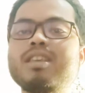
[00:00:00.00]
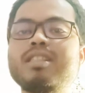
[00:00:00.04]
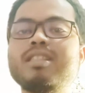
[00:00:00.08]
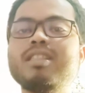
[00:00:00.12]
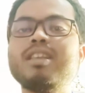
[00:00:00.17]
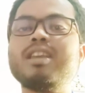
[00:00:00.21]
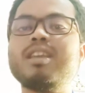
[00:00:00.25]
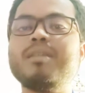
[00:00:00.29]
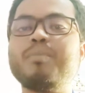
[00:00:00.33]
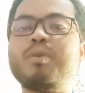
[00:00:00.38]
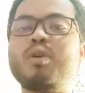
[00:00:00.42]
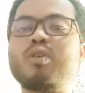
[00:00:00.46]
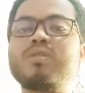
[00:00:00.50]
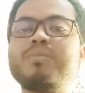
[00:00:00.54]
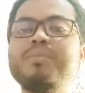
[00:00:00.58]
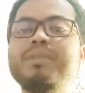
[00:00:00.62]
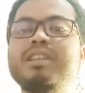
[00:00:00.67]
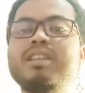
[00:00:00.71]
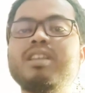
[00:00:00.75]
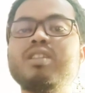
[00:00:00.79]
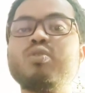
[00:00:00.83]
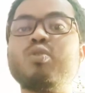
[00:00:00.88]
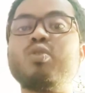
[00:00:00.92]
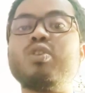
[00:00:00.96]
जीतने की
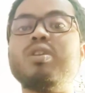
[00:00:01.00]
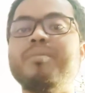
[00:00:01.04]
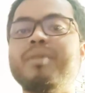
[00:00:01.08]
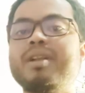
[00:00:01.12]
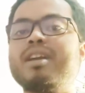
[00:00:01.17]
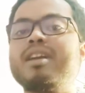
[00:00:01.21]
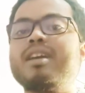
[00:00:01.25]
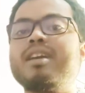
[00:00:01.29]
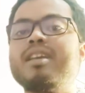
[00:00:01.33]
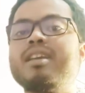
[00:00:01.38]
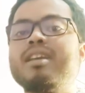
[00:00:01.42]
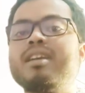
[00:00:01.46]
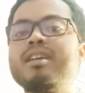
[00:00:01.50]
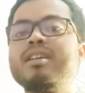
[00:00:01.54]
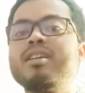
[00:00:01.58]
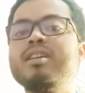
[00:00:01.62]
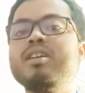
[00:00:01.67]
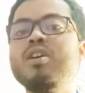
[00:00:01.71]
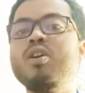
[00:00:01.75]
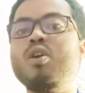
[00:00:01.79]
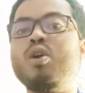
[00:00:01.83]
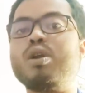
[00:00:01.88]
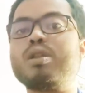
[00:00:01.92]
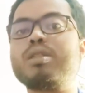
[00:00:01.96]
पॉसिबिलिटी थोड़ी बढ़ गई है
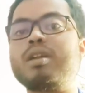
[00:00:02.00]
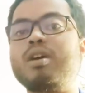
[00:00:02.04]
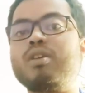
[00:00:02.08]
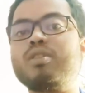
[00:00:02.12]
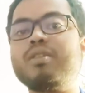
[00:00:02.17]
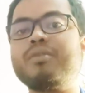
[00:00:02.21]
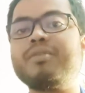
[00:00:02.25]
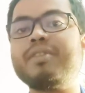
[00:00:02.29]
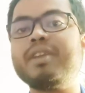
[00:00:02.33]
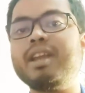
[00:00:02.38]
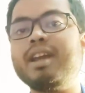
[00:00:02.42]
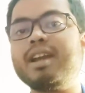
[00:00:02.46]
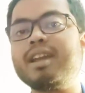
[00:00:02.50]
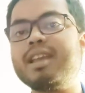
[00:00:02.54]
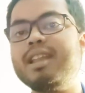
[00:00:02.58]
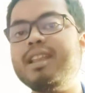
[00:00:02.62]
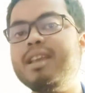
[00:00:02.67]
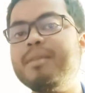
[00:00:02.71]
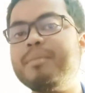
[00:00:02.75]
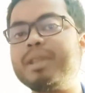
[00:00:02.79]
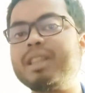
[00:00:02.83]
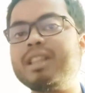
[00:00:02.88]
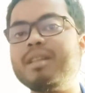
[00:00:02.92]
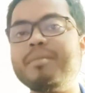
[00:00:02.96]
और साउथ अफ्रीका के
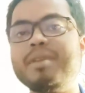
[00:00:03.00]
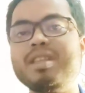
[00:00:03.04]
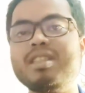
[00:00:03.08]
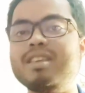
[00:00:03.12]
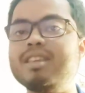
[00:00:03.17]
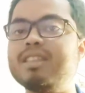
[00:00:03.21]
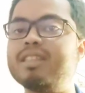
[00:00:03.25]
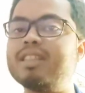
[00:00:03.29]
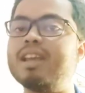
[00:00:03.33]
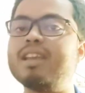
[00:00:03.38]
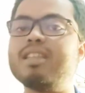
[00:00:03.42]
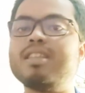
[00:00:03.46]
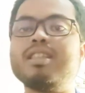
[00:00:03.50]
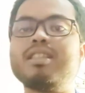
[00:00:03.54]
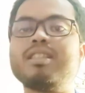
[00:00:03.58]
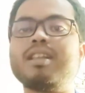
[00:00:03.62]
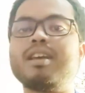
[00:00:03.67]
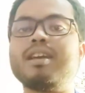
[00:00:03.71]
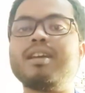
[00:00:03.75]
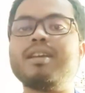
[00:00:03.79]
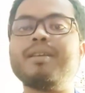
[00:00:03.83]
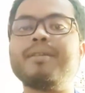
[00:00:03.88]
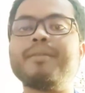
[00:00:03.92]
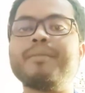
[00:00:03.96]
लिए मतलब ये जीतना ही
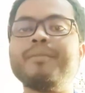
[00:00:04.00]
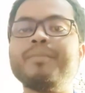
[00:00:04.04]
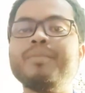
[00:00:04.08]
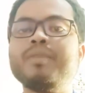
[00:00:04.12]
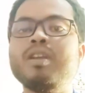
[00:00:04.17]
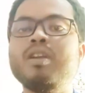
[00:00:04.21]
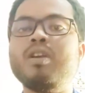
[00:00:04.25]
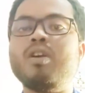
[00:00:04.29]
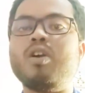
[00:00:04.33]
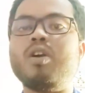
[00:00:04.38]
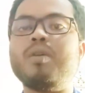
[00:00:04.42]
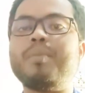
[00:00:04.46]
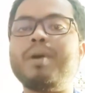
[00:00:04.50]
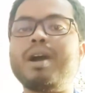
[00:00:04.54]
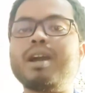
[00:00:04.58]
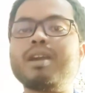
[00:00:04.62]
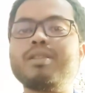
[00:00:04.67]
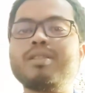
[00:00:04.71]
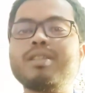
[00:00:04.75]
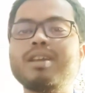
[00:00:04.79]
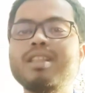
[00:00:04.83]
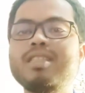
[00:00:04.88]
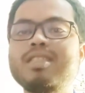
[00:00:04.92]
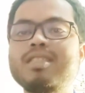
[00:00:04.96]
जीतना है और
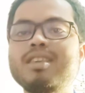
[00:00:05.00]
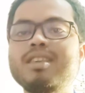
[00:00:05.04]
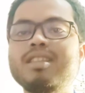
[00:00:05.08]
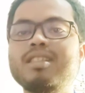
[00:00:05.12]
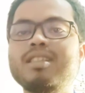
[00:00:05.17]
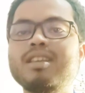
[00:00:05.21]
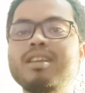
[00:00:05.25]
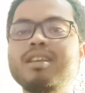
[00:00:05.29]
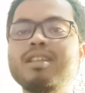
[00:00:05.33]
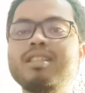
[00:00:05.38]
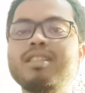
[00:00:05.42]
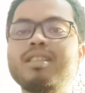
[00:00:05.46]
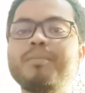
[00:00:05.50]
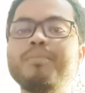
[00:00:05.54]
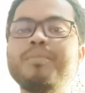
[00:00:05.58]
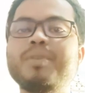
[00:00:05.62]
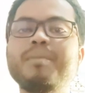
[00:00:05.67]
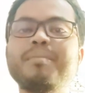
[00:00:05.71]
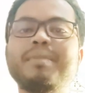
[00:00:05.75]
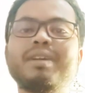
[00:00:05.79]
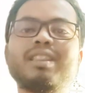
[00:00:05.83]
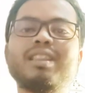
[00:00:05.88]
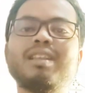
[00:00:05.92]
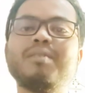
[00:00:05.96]
पाकिस्तान जीते तब
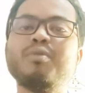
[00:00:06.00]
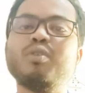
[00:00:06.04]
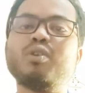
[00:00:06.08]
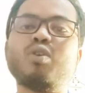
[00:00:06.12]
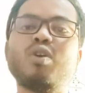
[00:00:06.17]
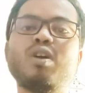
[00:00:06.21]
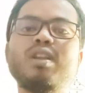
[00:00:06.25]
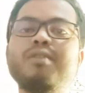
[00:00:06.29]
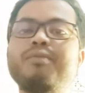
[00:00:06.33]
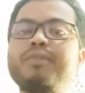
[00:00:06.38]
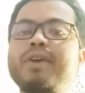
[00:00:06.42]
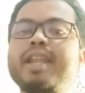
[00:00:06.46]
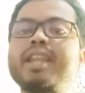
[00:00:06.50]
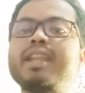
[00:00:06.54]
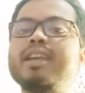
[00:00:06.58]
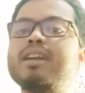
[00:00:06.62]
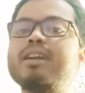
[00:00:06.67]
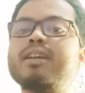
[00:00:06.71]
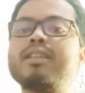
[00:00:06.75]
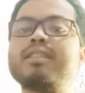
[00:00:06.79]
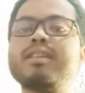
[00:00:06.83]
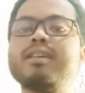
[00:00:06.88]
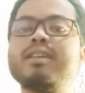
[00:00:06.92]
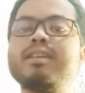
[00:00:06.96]
भी मतलब वो क्वालिफाई नहीं
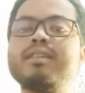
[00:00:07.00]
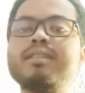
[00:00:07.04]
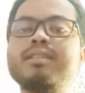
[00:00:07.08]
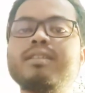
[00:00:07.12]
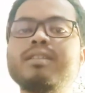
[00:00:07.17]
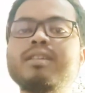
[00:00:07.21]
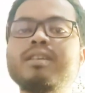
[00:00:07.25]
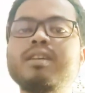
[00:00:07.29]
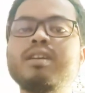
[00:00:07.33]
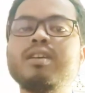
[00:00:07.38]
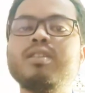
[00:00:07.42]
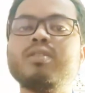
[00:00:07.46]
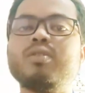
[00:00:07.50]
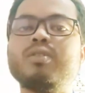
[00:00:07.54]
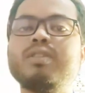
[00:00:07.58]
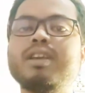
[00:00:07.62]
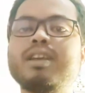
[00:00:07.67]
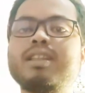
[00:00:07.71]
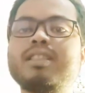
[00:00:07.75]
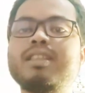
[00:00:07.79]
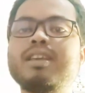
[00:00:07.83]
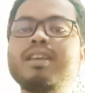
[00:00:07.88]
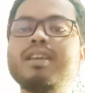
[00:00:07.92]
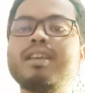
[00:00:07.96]
करता है तो
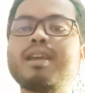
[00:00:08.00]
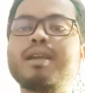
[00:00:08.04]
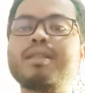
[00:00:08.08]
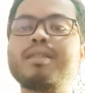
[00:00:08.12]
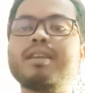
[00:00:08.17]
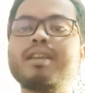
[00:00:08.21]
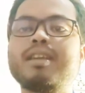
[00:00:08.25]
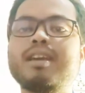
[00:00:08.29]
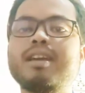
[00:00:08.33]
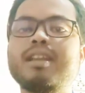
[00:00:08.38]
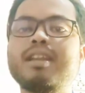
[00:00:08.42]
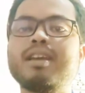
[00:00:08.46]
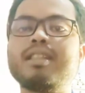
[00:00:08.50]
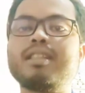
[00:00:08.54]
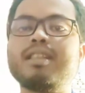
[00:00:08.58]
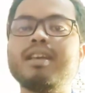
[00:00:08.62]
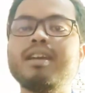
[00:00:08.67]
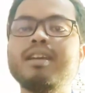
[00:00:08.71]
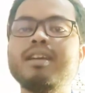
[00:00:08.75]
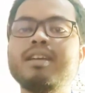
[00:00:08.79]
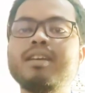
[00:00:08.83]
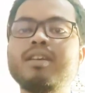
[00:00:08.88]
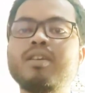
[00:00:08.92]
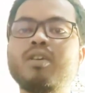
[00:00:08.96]
देखते हैं कैसे क्या
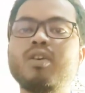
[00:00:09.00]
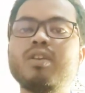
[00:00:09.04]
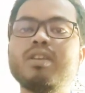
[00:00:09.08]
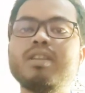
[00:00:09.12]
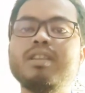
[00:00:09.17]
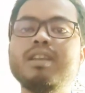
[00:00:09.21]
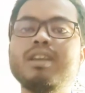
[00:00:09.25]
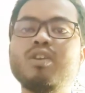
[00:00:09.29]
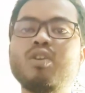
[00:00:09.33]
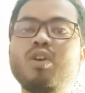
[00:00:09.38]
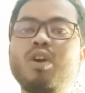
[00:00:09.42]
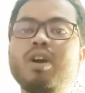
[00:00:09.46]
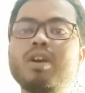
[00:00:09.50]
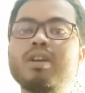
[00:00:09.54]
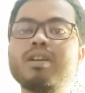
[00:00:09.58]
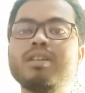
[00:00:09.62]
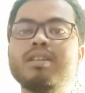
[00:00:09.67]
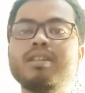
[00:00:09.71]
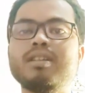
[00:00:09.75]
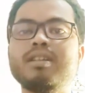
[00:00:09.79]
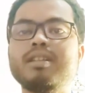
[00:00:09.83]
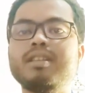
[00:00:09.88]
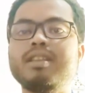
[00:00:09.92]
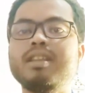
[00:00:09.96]
रहता है और डीकॉक
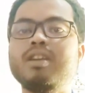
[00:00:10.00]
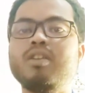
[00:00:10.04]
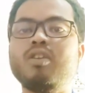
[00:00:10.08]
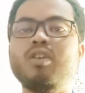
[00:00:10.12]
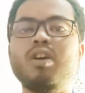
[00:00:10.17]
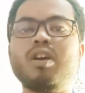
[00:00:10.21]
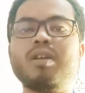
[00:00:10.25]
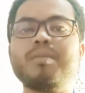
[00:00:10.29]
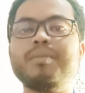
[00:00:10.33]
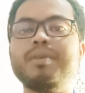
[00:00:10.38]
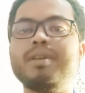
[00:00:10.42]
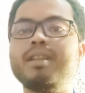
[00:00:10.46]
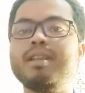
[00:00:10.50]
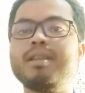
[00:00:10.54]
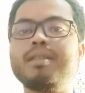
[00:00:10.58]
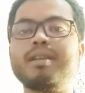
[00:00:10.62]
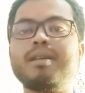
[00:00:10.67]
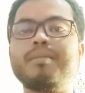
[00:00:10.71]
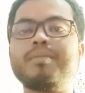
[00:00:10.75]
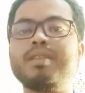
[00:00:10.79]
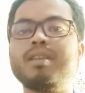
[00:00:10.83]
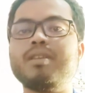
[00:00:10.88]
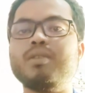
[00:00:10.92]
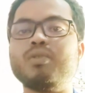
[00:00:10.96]
डीकॉक मेरे
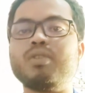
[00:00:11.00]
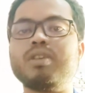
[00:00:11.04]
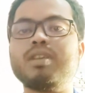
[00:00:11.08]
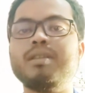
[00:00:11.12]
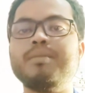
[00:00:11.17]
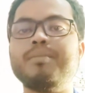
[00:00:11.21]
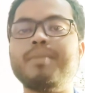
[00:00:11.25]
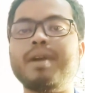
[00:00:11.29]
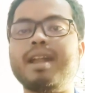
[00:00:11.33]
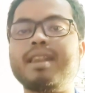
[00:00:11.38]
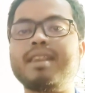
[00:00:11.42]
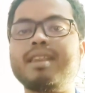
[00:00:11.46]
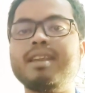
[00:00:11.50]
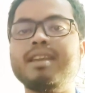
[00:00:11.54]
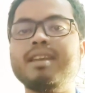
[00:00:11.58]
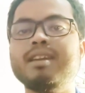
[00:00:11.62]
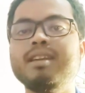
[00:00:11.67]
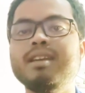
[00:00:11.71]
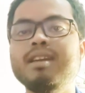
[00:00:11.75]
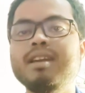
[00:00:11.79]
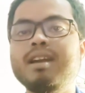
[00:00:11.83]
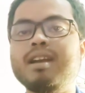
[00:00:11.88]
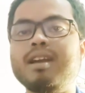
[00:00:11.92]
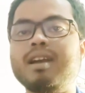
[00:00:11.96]
हिसाब से उनकी बैटिंग
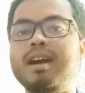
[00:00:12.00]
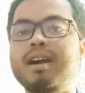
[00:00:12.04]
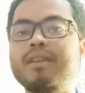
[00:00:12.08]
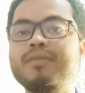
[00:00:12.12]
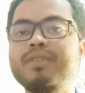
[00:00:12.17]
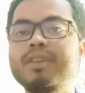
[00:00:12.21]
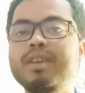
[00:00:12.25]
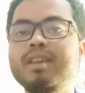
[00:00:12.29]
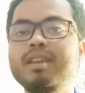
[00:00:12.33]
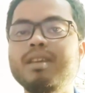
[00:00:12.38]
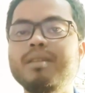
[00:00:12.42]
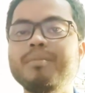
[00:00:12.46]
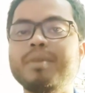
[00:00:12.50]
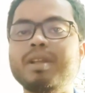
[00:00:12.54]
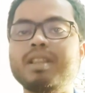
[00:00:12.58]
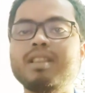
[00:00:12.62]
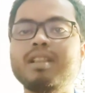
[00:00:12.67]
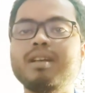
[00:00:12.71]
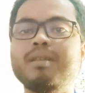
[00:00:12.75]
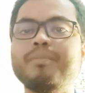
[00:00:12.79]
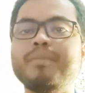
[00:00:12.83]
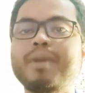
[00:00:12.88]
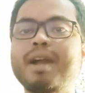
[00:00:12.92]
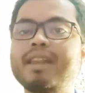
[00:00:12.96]
काफ़ी
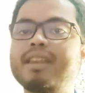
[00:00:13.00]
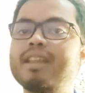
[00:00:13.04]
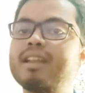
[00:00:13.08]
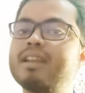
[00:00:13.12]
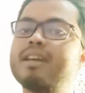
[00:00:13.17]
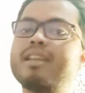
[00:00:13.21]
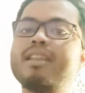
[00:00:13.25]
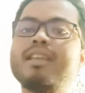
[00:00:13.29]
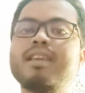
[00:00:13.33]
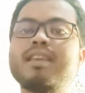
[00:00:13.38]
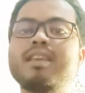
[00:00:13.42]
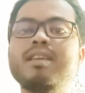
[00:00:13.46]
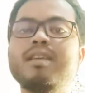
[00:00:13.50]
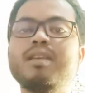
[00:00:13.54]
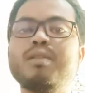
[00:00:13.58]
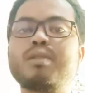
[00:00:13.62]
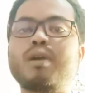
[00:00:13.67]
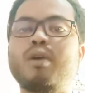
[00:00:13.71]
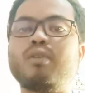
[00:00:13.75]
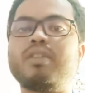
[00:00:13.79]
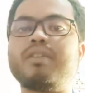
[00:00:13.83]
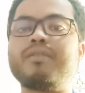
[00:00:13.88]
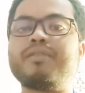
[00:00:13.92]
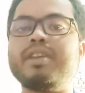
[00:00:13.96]
मतलब मैटर करेगी
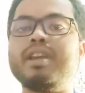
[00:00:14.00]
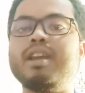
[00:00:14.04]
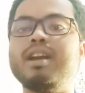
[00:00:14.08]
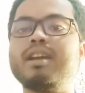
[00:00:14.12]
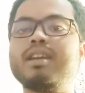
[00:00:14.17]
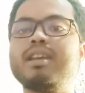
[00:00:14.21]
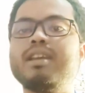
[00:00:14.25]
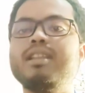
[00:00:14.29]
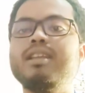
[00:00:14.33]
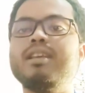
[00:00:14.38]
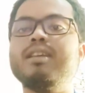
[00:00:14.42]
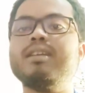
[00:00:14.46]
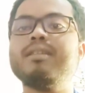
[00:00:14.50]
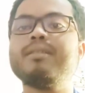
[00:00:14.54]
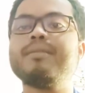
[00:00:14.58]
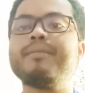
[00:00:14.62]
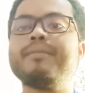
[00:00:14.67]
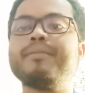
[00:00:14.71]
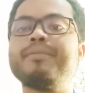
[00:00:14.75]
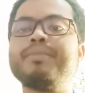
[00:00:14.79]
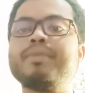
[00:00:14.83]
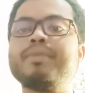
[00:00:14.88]
साउथ अफ्रीका के लिए